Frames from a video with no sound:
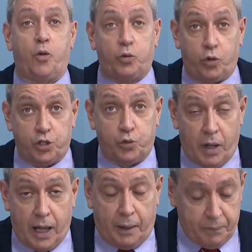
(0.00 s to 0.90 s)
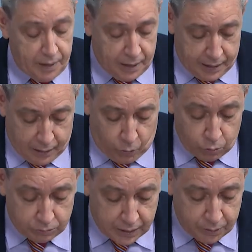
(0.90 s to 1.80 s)
continuar é,
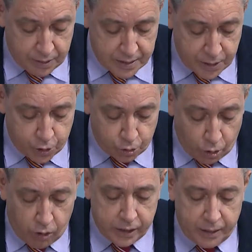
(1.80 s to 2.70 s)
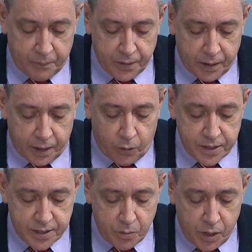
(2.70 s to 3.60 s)
contando essa história, eu
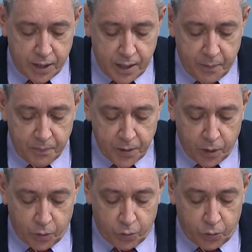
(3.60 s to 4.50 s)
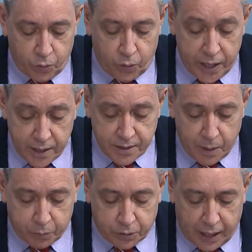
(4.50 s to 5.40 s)
recebo aqui o
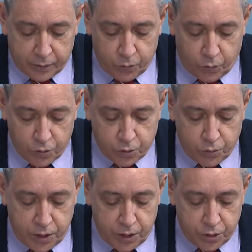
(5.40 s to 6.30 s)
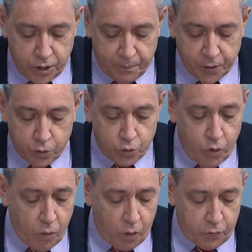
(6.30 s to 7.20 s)
ex-deputado constituinte
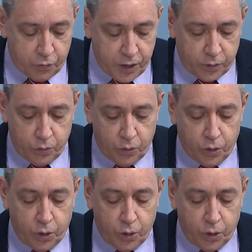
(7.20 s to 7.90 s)
João Alfredo,